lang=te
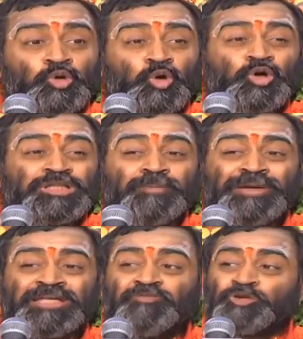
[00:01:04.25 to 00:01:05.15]

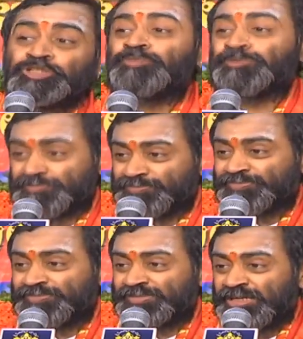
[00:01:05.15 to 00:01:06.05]
క్రోధమయ వృక్షం
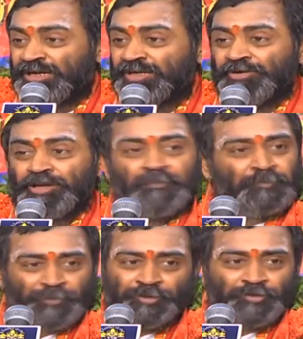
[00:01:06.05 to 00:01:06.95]
అంటే వాడికి
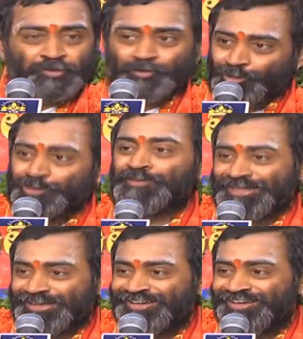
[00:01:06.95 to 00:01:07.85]
ఎప్పుడు
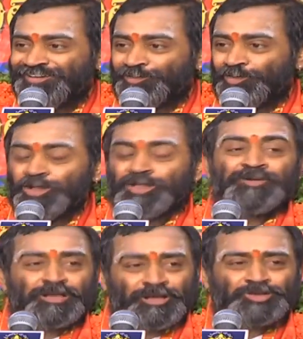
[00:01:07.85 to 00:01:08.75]
క్రోధమే క్రోధం
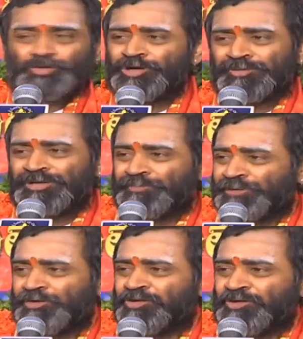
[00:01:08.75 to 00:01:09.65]
అంటే రజోగుణం అండి
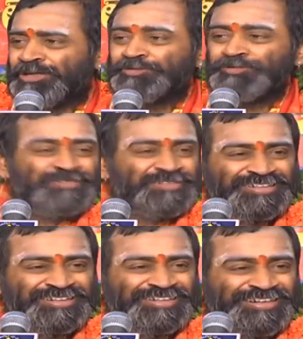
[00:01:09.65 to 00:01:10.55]
మరేంటో కాదు
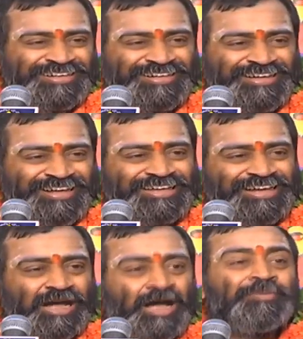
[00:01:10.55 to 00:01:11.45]

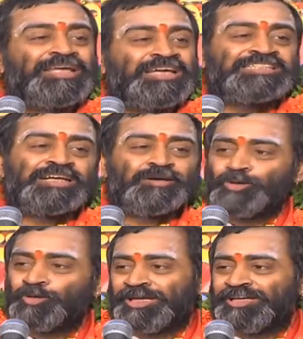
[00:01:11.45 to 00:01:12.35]
అందుకే కామయేష
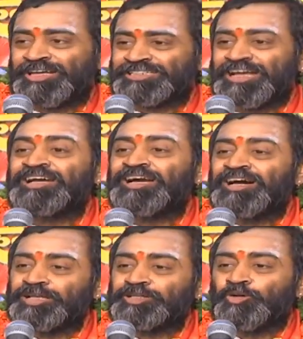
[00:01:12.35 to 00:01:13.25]
క్రోధయేష
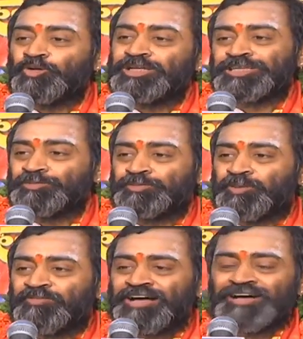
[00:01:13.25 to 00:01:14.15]
రజోగుణ
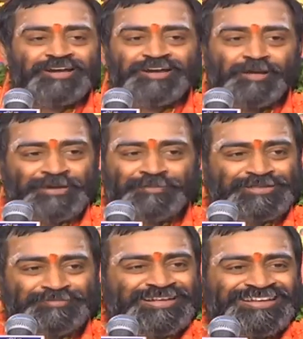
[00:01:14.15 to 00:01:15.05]
సముద్భవ అన్నాడుగా
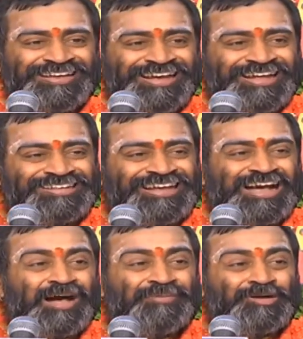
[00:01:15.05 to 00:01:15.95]
పరమాత్మ అని
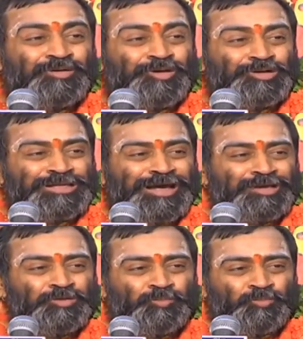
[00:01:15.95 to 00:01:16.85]

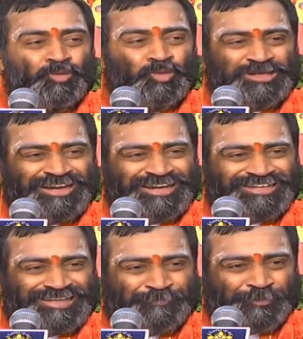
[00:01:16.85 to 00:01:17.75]
కామక్రోధాలు
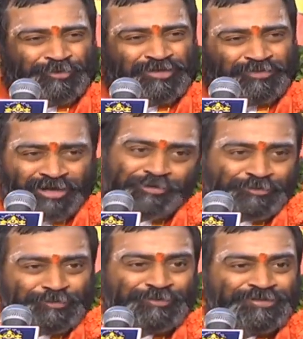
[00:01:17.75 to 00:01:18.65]
మూటగట్టిపోయిన వాడెవడు